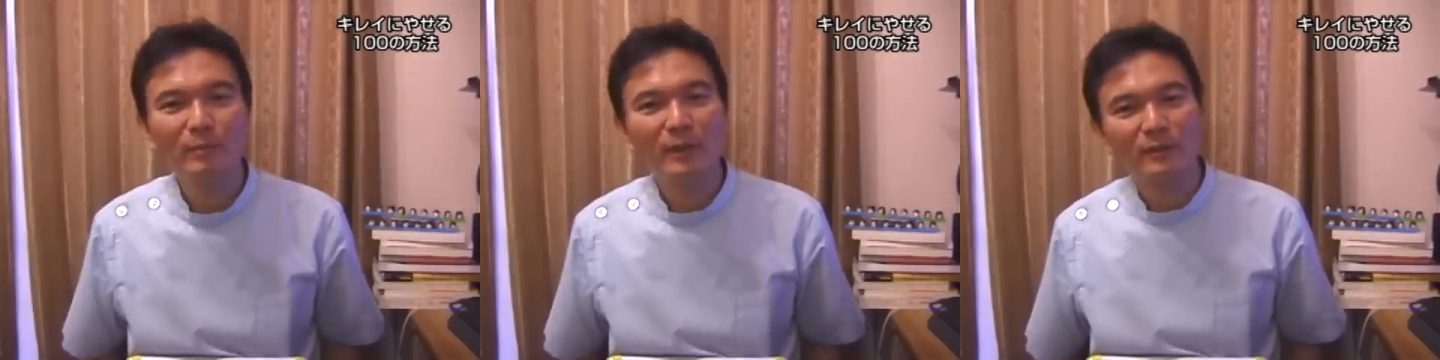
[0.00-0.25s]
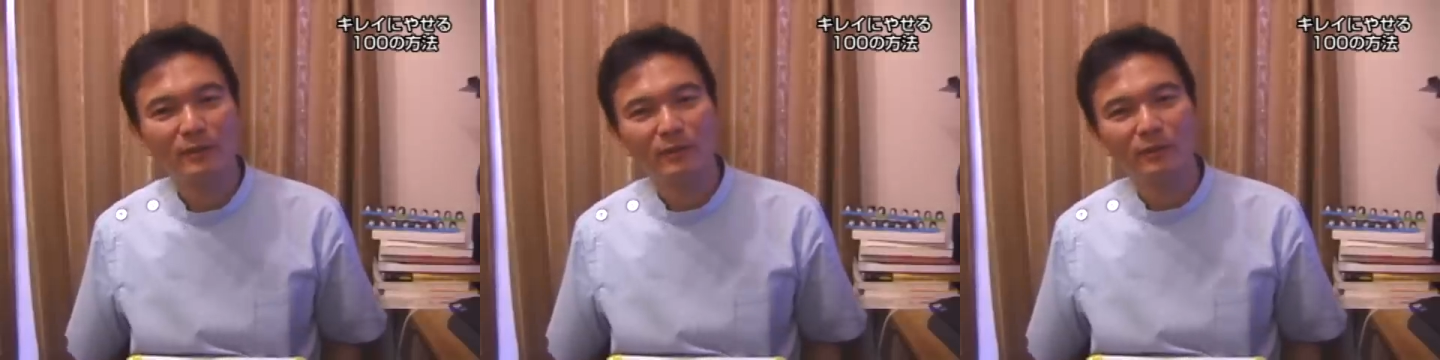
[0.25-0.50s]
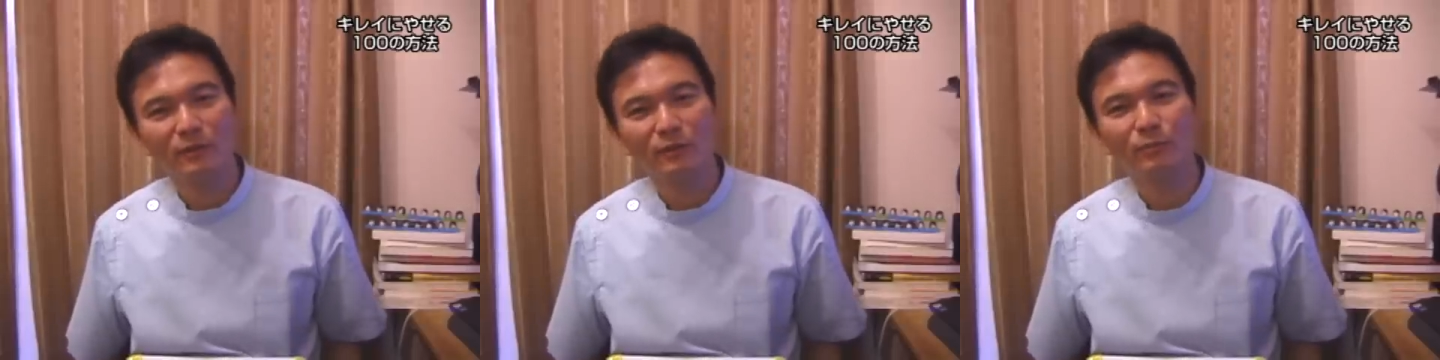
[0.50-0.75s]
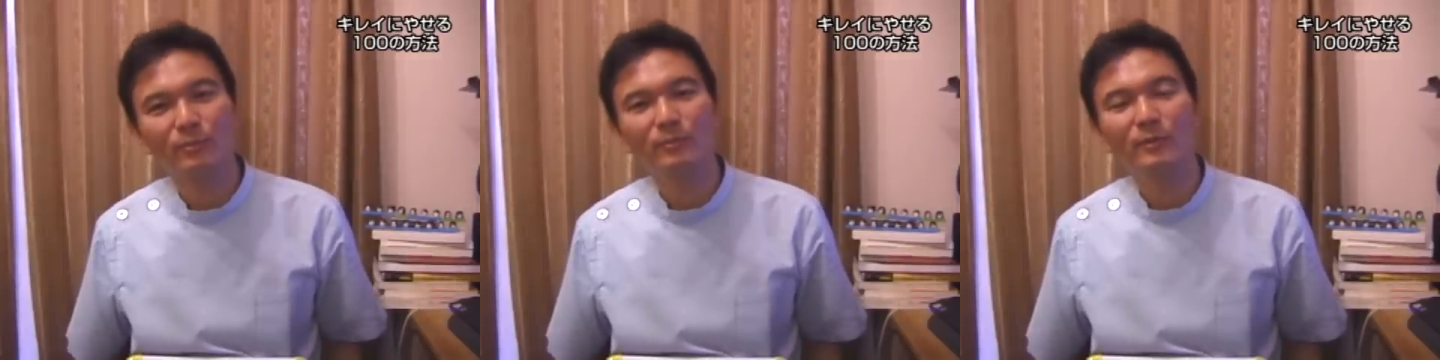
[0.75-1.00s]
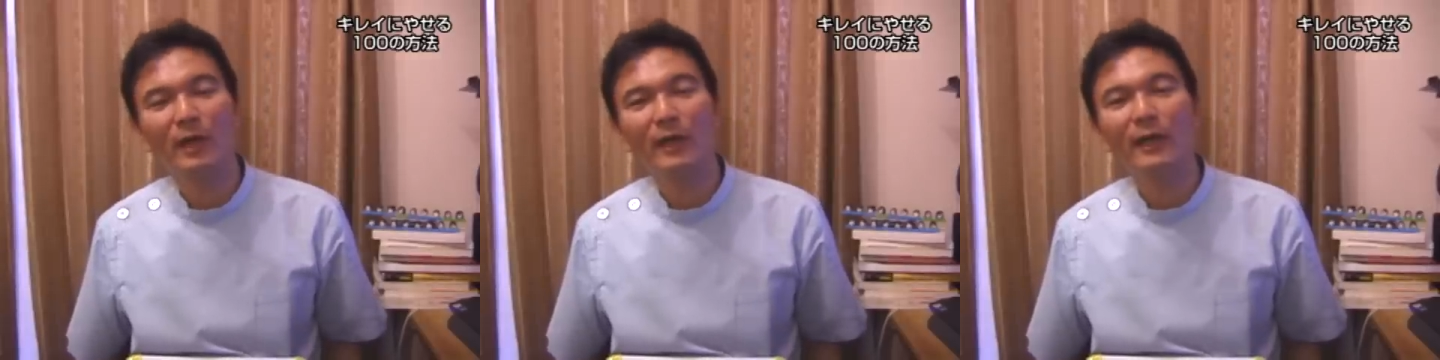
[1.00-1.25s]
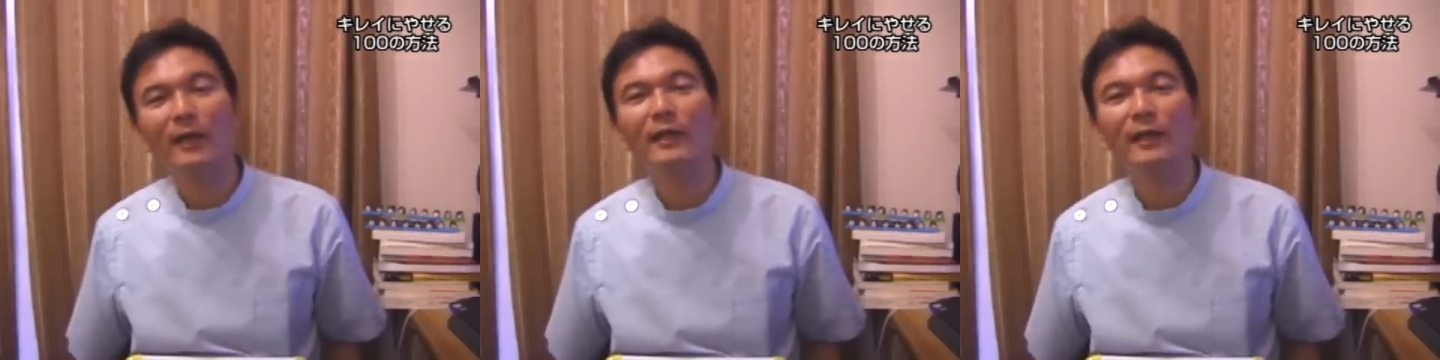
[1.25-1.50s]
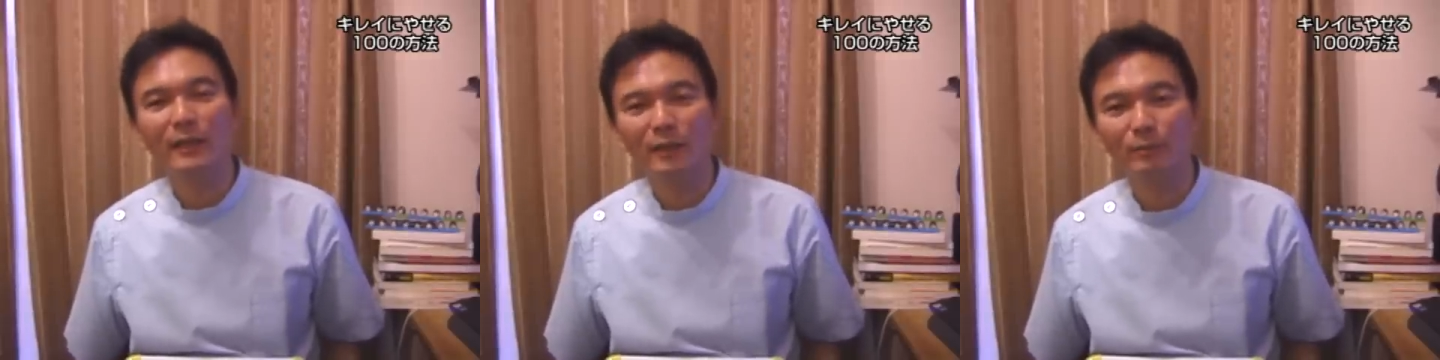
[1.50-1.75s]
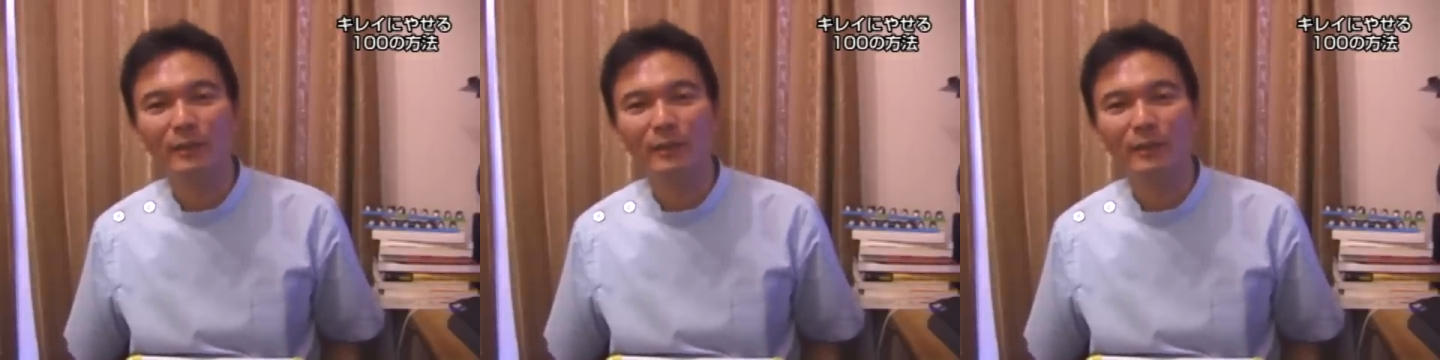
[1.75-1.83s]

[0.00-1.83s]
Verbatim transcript: 今進流行らないし、